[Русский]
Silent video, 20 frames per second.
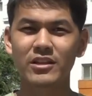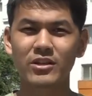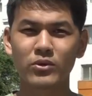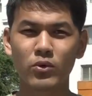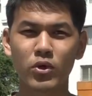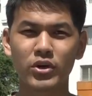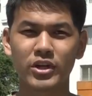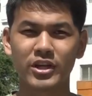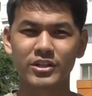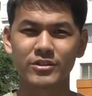
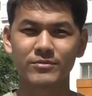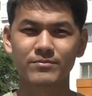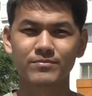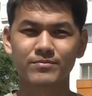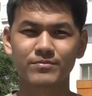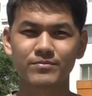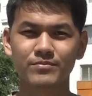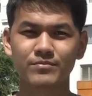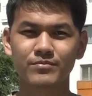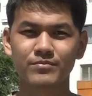город.
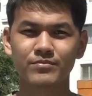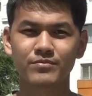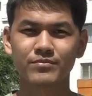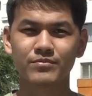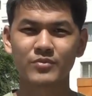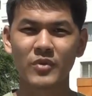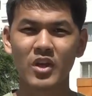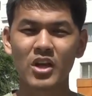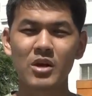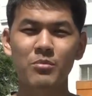
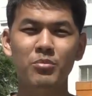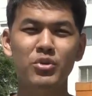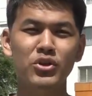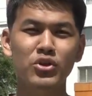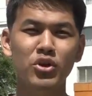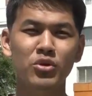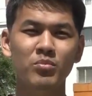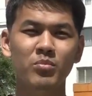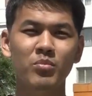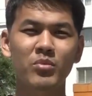При
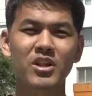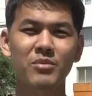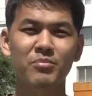нем было